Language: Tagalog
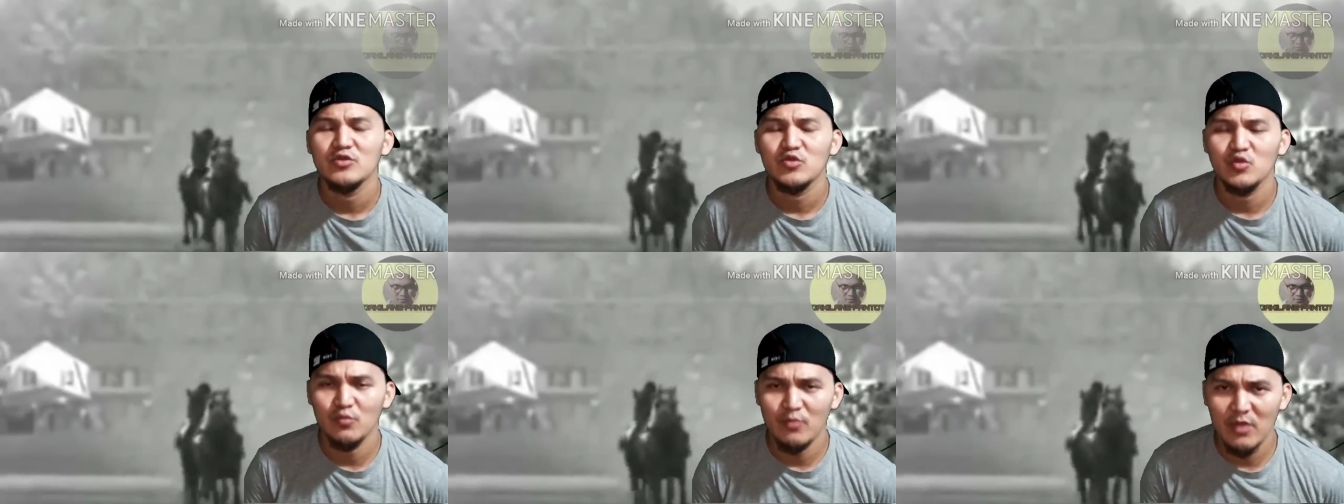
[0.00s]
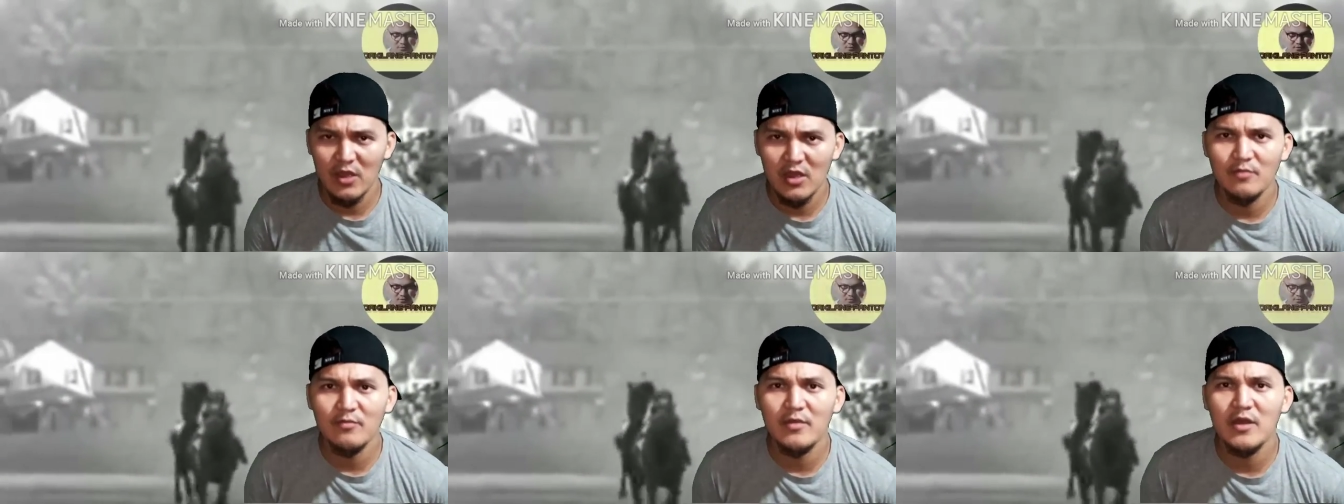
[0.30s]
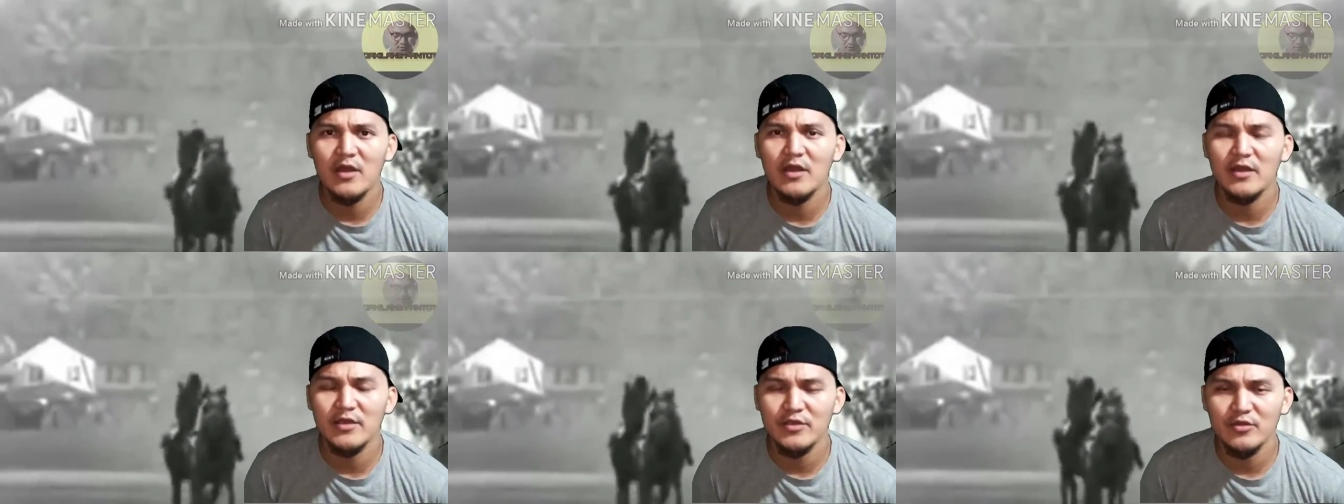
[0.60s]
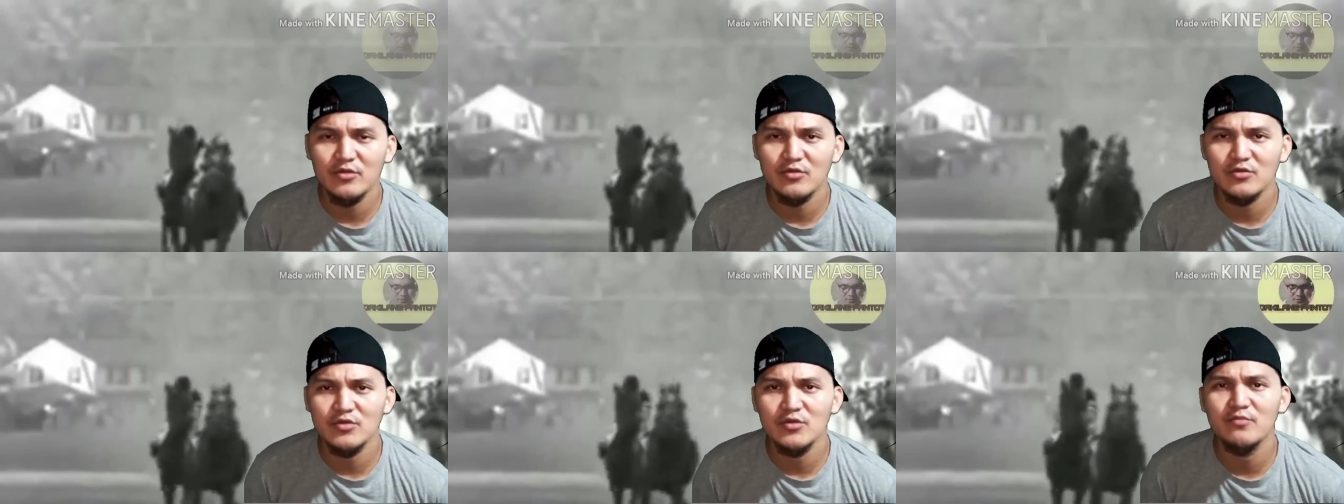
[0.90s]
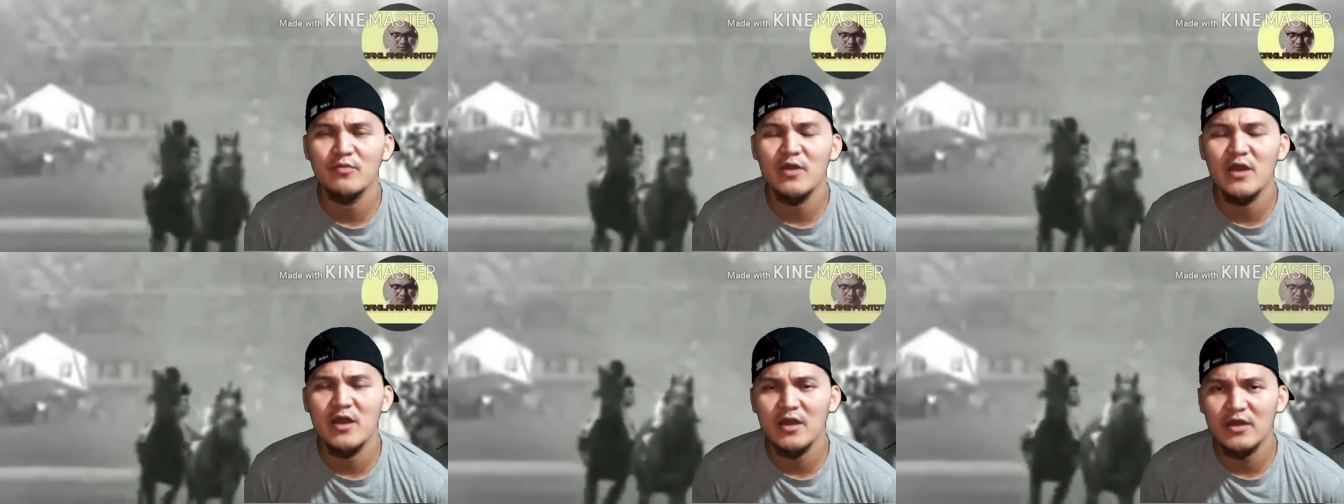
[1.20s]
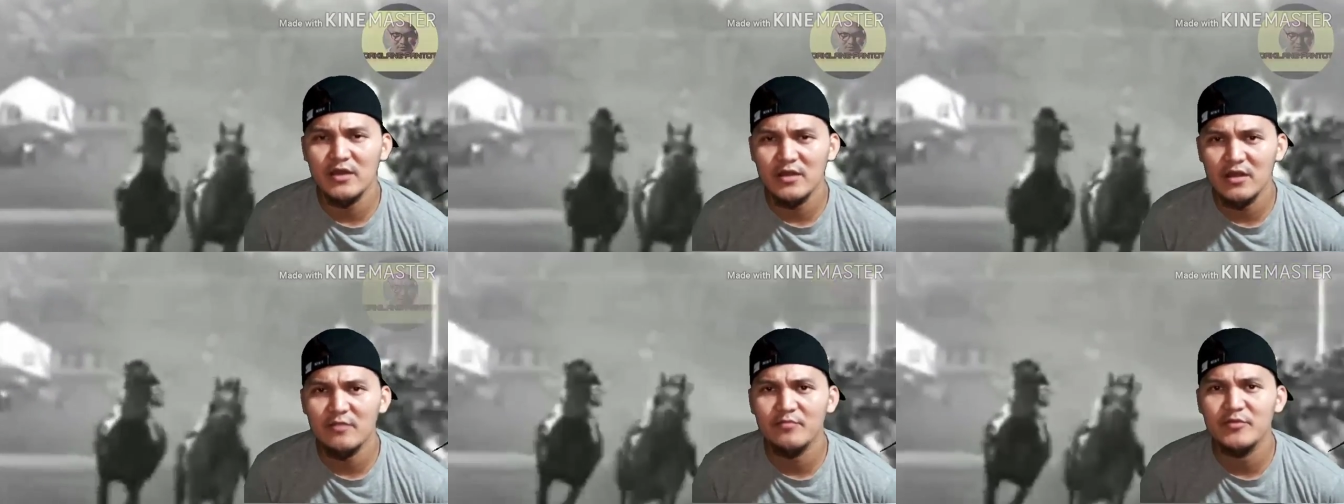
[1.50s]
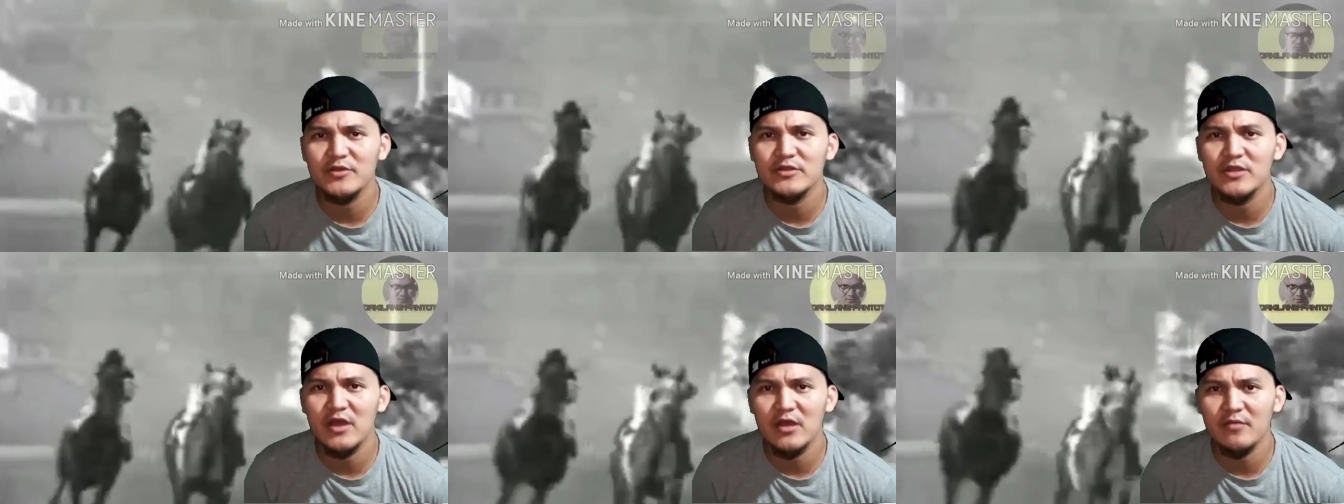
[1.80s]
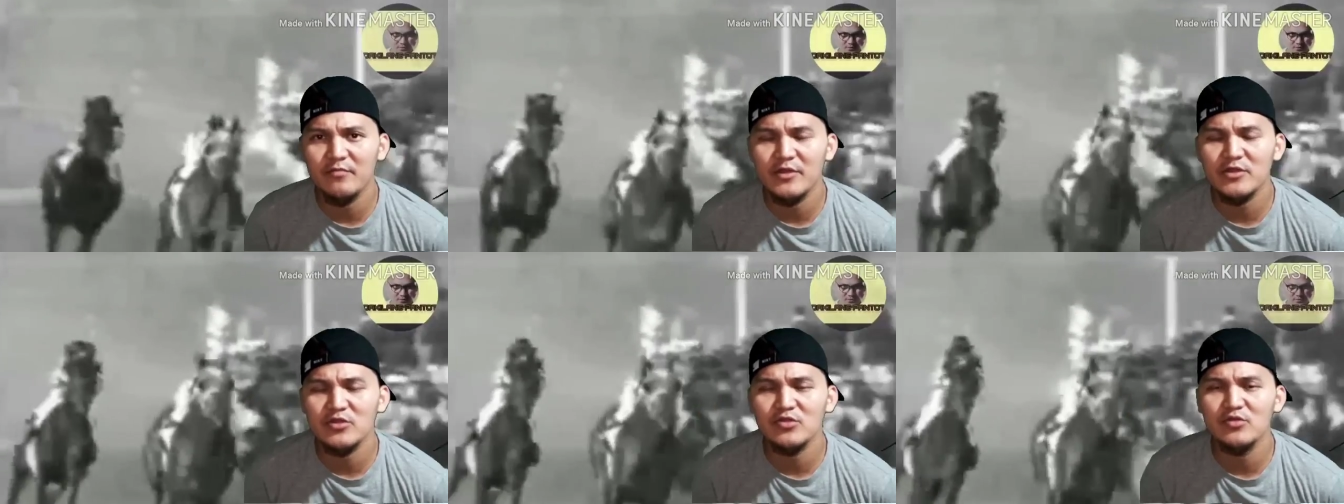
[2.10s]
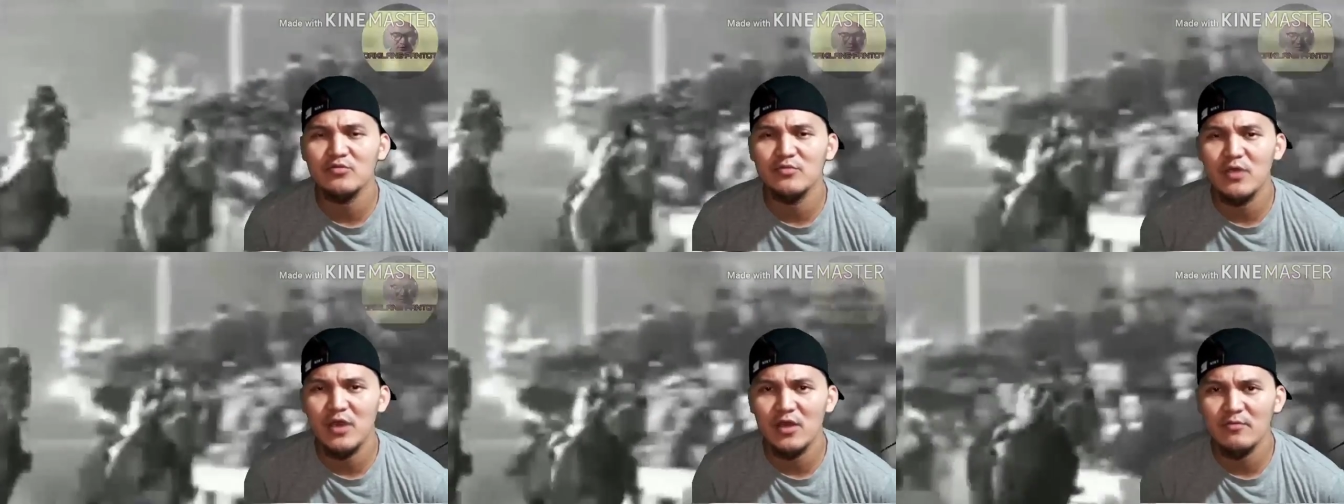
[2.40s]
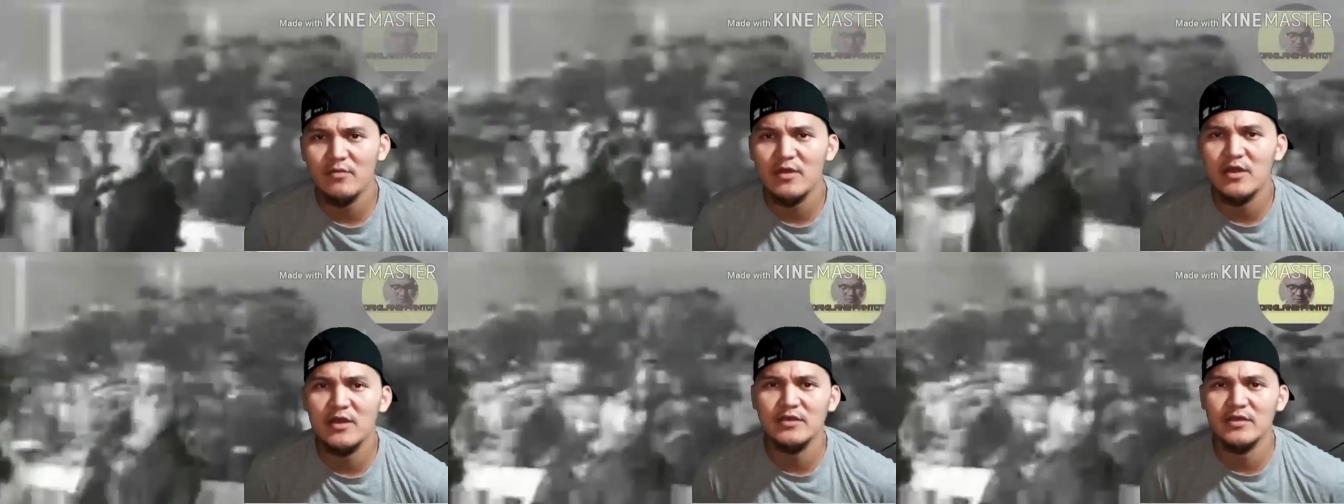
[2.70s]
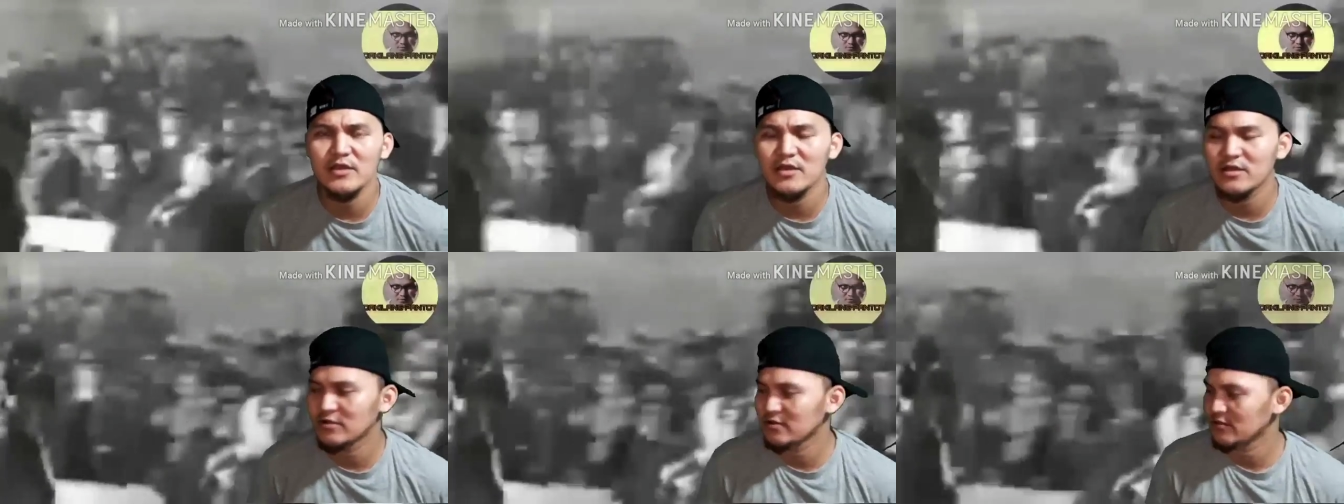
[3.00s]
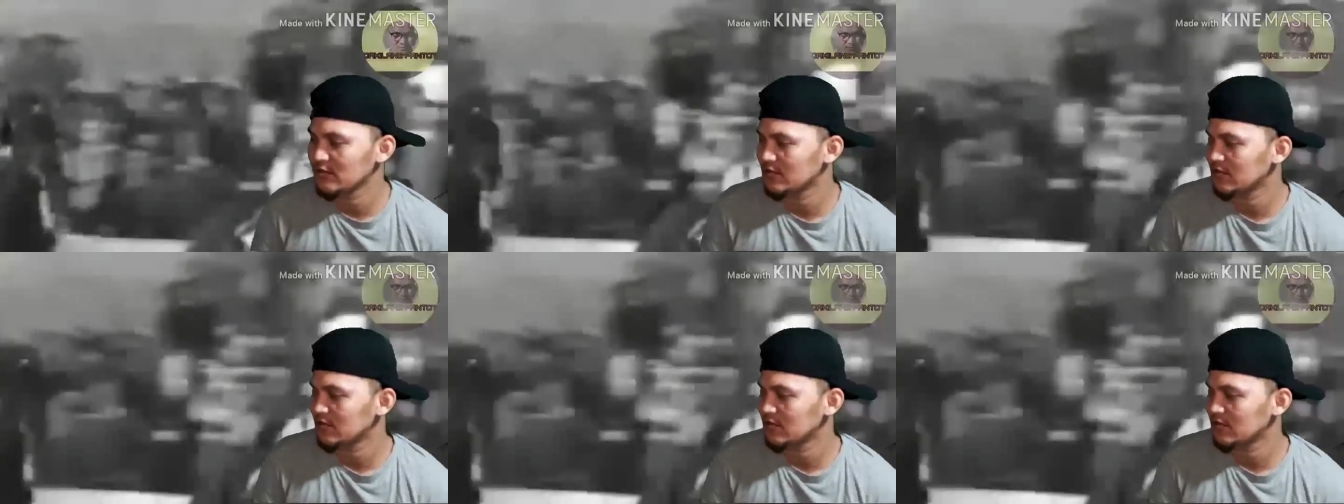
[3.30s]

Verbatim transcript: Tumama kayo. Yung mga karapat dapat tumama. Yan.